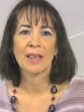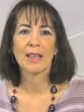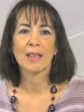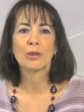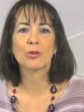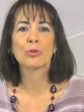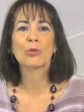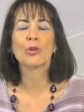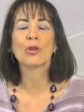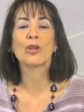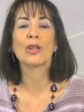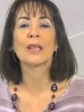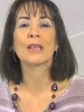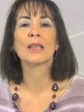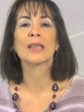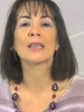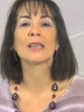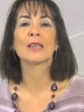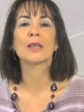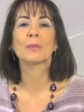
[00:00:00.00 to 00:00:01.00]
Estudió
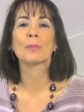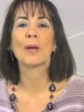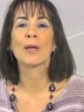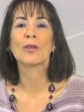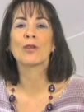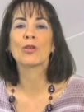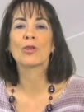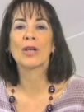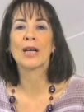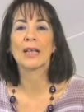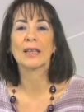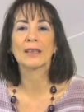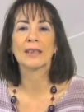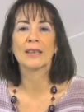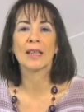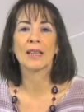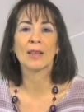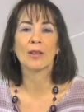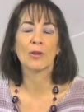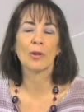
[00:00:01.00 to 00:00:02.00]
letras
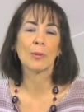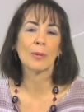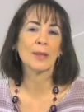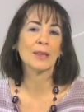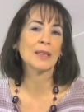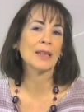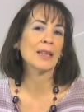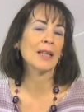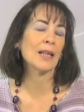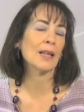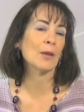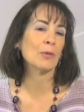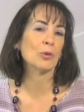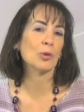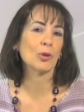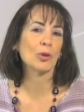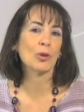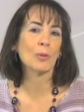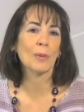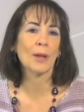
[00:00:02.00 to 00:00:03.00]
españolas en la Universidad
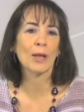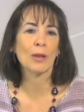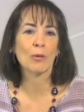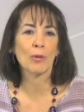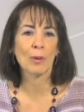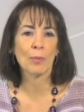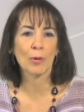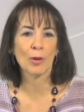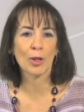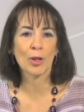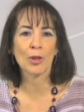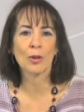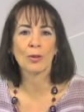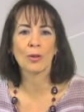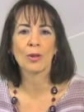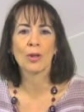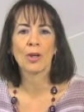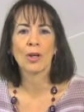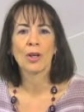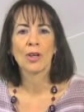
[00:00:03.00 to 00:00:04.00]
Autónoma de Nuevo
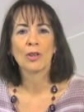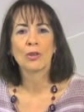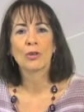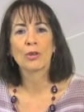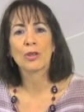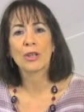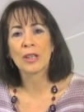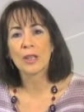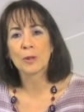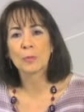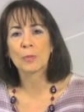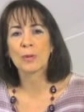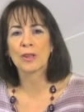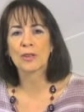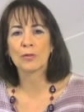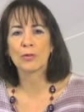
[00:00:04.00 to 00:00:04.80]
León donde después